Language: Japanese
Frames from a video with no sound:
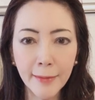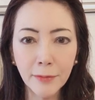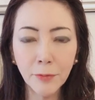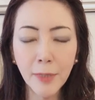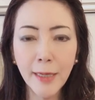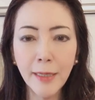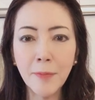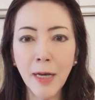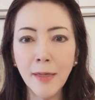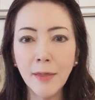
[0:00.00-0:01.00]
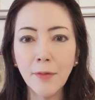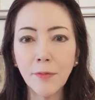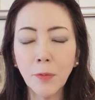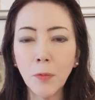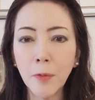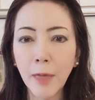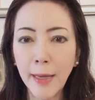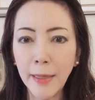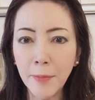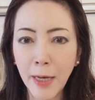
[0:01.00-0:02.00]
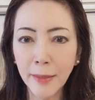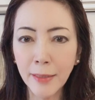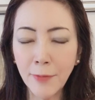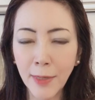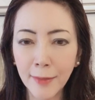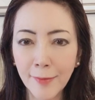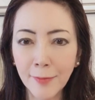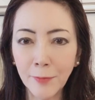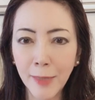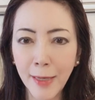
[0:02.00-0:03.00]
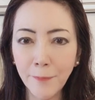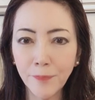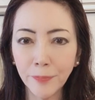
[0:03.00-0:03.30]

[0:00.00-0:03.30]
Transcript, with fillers: のであればそこを変えればいいわけですよね